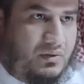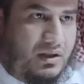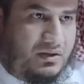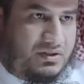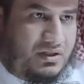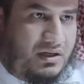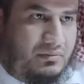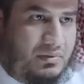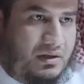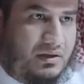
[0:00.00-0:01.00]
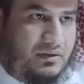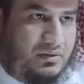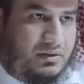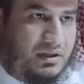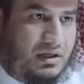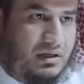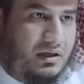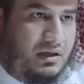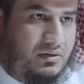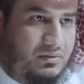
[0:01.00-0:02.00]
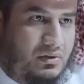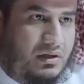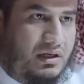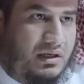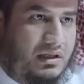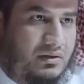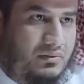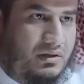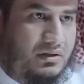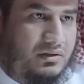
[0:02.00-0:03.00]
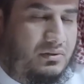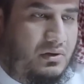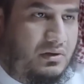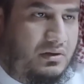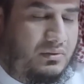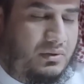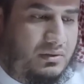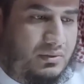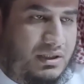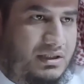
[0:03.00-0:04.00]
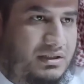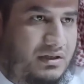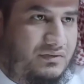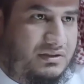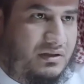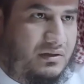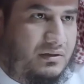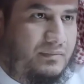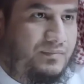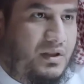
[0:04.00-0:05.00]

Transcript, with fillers: وهذا الصاحب الذي يعينك على الخير ويدلك عليه ويدلك ويهديك في الطريق